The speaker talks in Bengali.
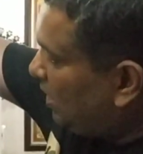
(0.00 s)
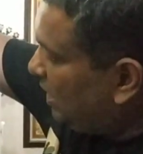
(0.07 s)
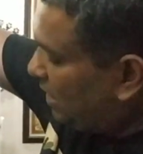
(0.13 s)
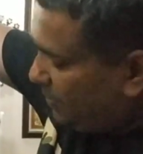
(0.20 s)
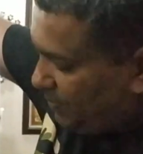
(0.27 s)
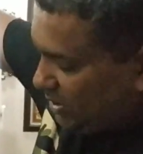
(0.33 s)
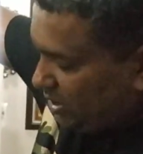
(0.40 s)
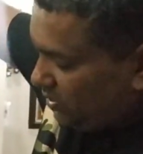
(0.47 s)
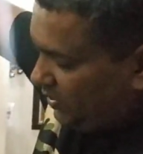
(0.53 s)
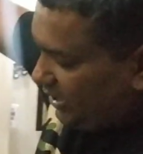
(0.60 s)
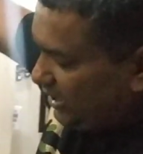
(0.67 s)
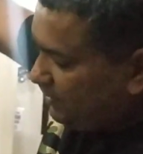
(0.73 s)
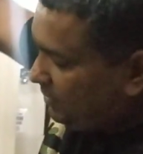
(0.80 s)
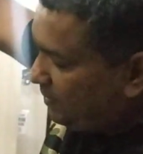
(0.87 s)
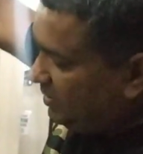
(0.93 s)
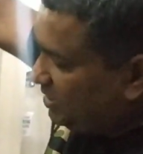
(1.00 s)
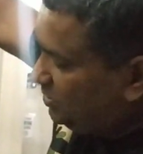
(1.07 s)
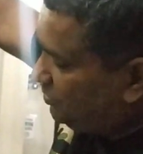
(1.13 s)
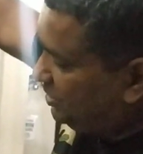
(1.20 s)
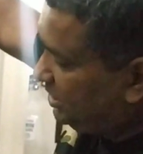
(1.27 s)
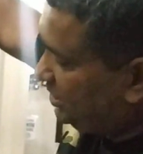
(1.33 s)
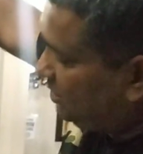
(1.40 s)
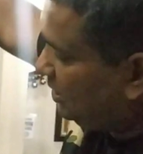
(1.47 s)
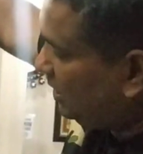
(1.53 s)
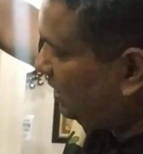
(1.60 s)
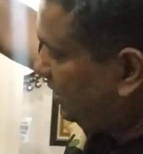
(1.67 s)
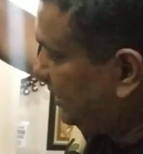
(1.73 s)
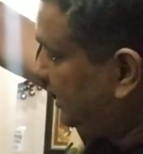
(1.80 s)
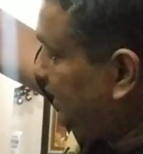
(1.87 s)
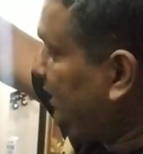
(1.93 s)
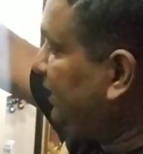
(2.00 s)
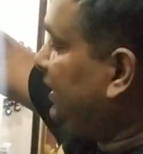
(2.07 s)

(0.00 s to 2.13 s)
অর্ডার পেলেও এভাবেই তৈরি করা হয়